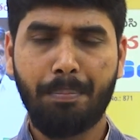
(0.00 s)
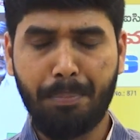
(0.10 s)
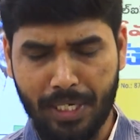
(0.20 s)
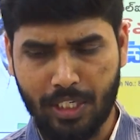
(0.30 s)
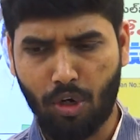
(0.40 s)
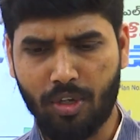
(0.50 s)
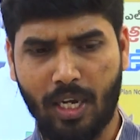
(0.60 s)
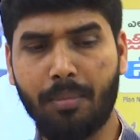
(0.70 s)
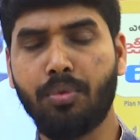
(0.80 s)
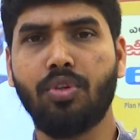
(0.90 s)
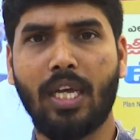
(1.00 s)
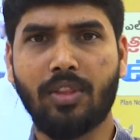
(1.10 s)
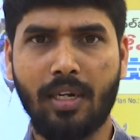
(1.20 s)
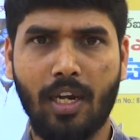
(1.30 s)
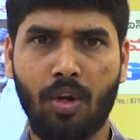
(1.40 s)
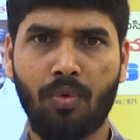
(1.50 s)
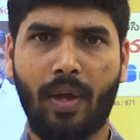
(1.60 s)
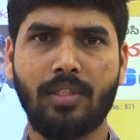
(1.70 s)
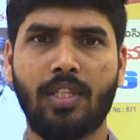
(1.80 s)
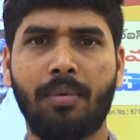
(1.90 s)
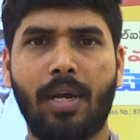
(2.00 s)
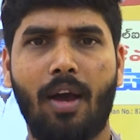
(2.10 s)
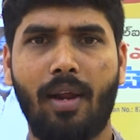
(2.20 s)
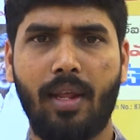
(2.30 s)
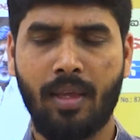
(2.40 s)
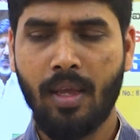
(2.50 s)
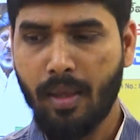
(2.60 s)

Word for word: బీటీ రోడ్డు కన్నా ముందు ఆ తండాల్లో వైద్యం కావాలి